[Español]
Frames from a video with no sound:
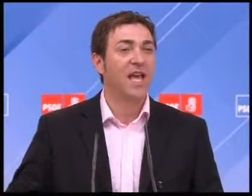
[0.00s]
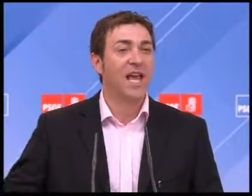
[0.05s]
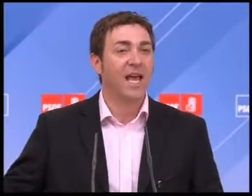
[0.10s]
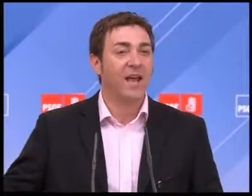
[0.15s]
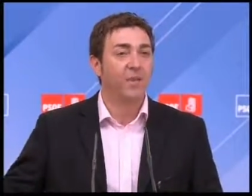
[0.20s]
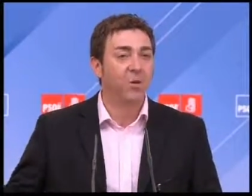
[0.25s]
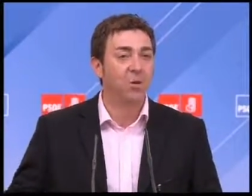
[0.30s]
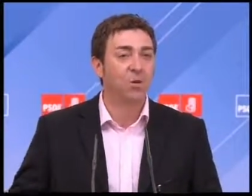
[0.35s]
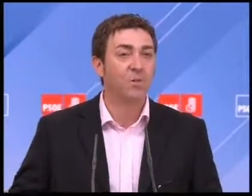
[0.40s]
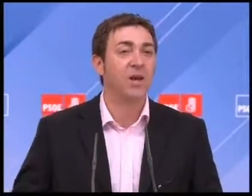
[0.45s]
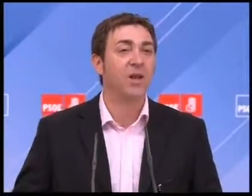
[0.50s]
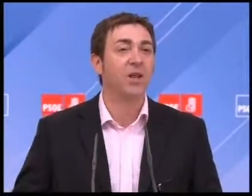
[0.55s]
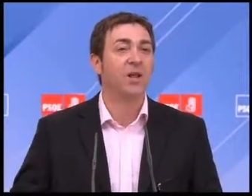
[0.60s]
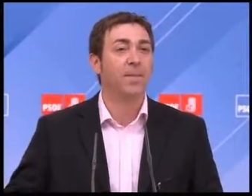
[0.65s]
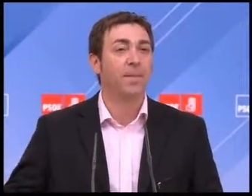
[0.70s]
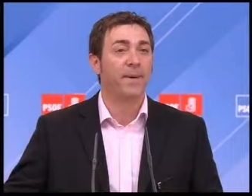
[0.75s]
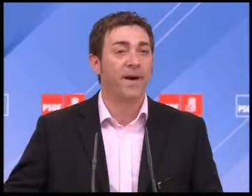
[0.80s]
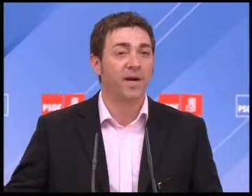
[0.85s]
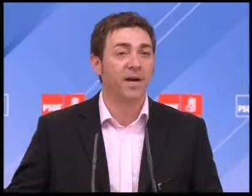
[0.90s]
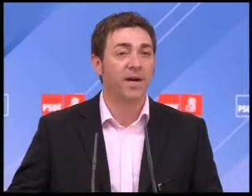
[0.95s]
hemos
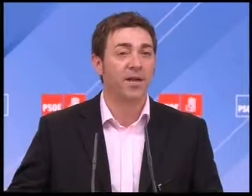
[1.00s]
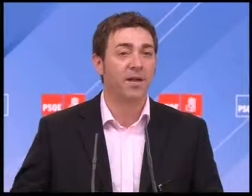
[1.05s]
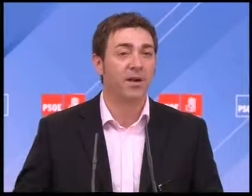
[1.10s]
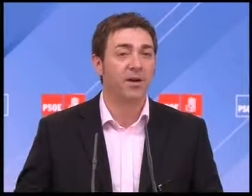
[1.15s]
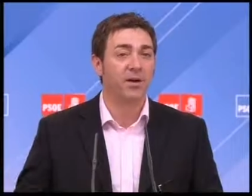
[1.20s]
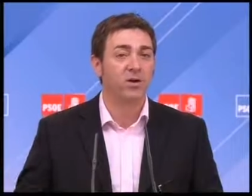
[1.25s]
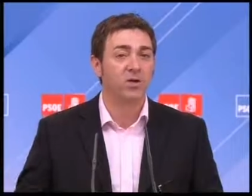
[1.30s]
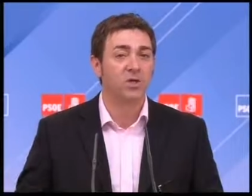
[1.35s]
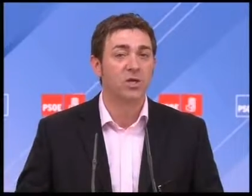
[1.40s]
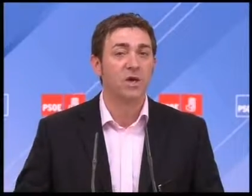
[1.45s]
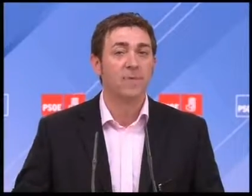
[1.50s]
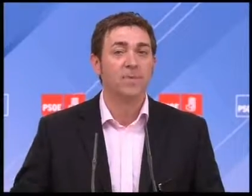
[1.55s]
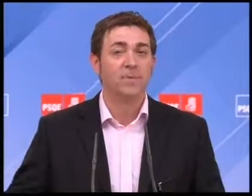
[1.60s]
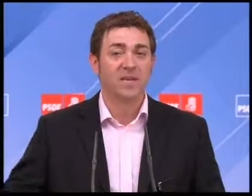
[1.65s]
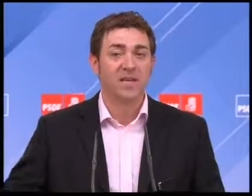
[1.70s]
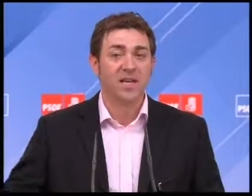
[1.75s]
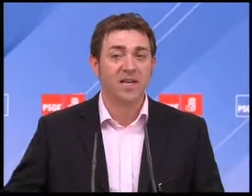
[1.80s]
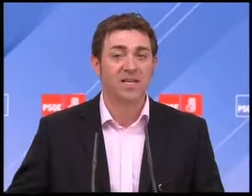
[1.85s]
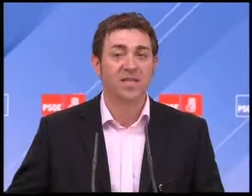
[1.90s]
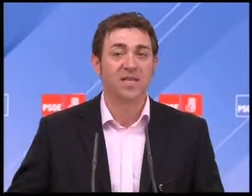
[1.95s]
venido para quedarnos
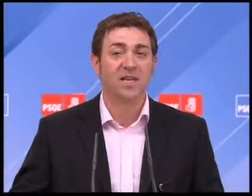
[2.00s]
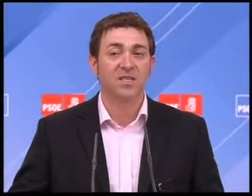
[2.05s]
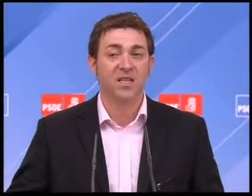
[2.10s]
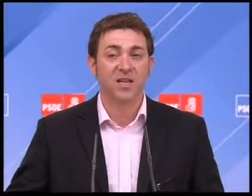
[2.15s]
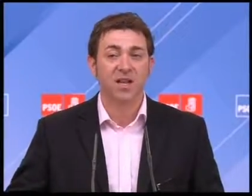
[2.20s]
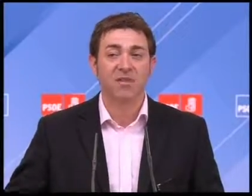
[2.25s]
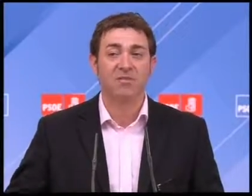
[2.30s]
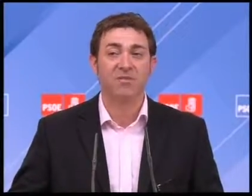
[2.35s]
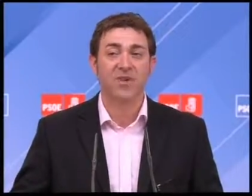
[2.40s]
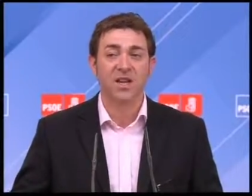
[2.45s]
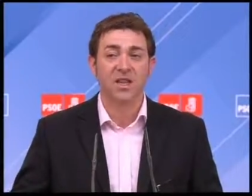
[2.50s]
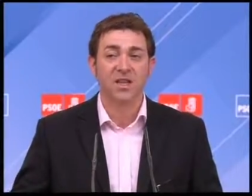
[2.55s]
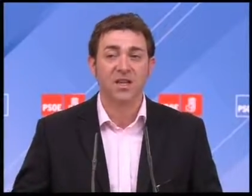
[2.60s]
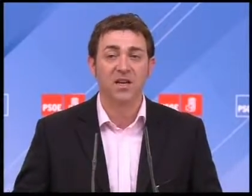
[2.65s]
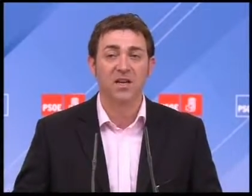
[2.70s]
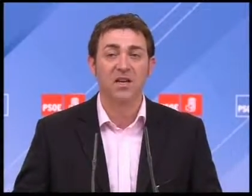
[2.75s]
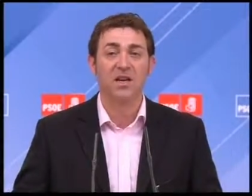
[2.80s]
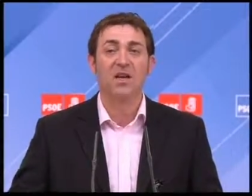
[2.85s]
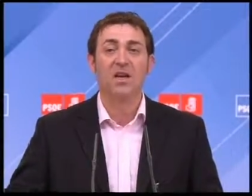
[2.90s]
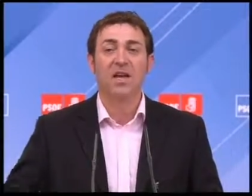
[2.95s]
y en esta tierra
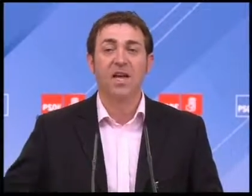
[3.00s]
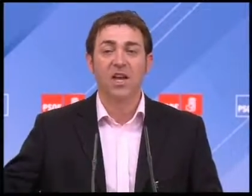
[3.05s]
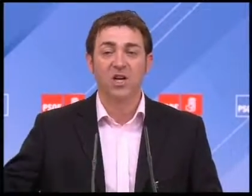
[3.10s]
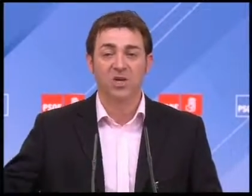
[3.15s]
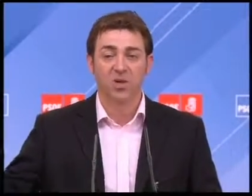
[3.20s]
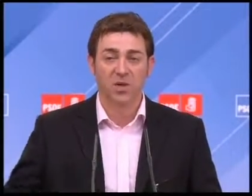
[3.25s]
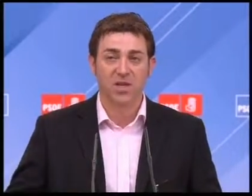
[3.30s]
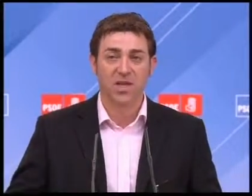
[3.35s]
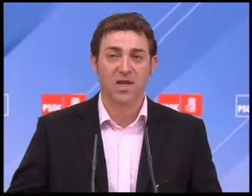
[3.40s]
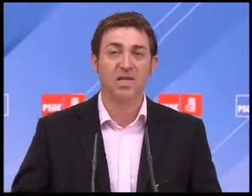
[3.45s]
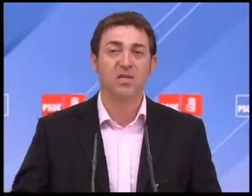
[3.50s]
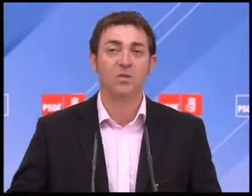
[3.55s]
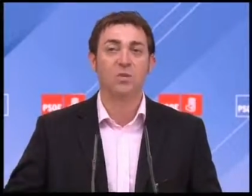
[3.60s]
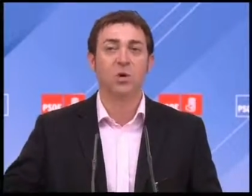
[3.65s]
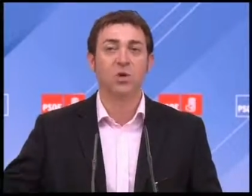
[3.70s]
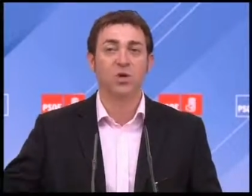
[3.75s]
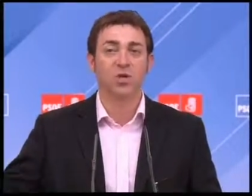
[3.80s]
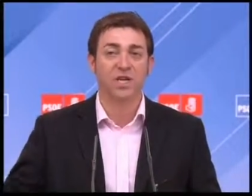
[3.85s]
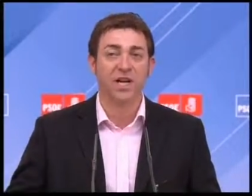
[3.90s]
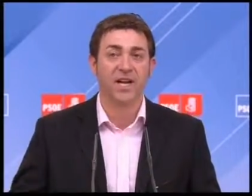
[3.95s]
fértil el
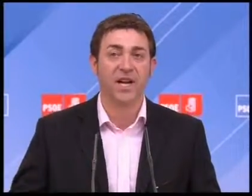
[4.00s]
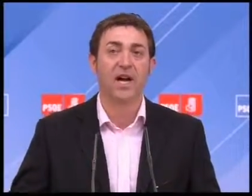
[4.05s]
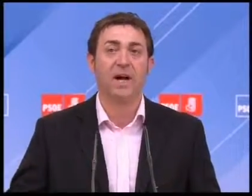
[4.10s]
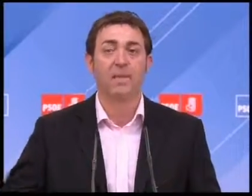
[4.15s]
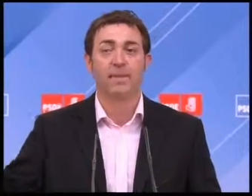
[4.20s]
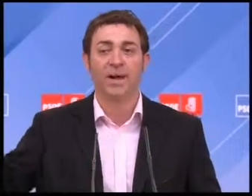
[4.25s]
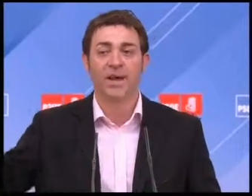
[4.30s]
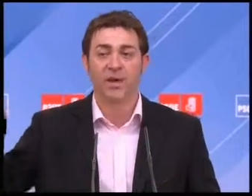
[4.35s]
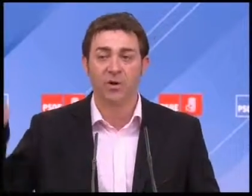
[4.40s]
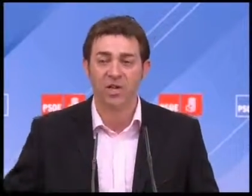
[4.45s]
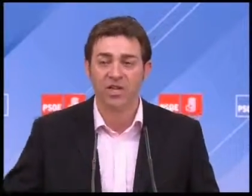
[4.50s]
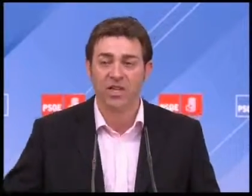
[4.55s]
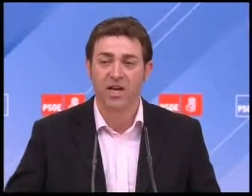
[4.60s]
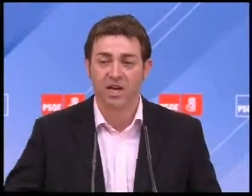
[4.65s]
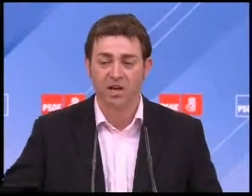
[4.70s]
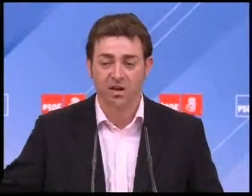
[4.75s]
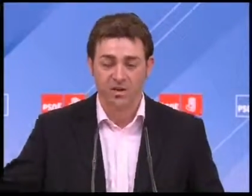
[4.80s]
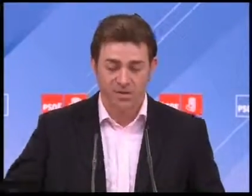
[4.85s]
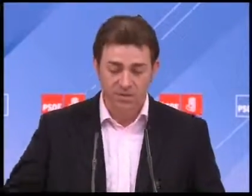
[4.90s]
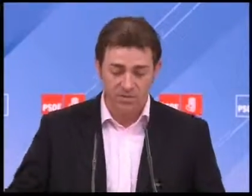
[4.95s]
socialismo será
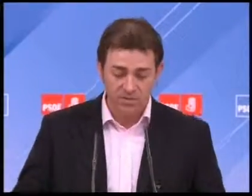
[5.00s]
mayoritario.